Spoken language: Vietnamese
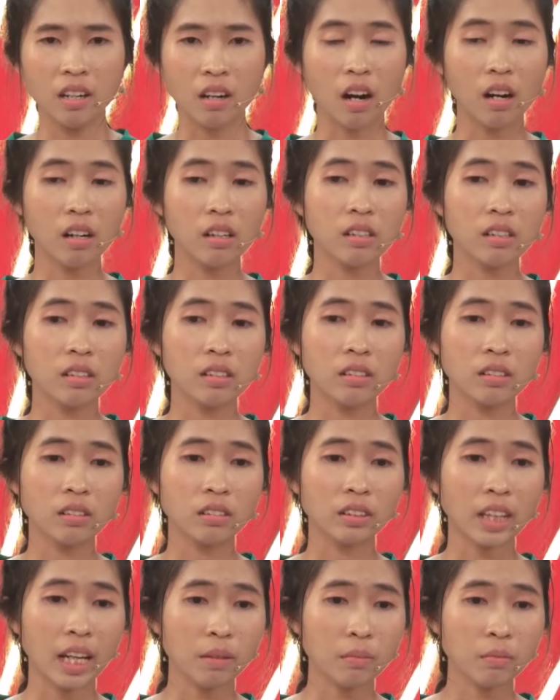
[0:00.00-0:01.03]
ừ
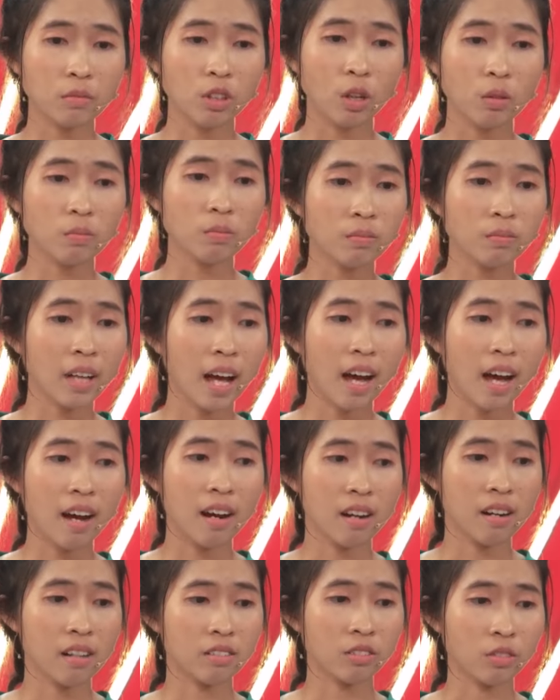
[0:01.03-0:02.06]
xem chúng ta
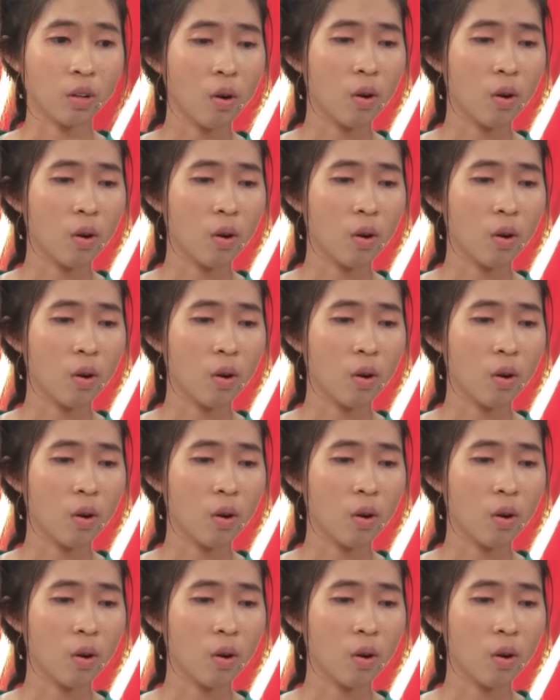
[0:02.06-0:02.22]
hơn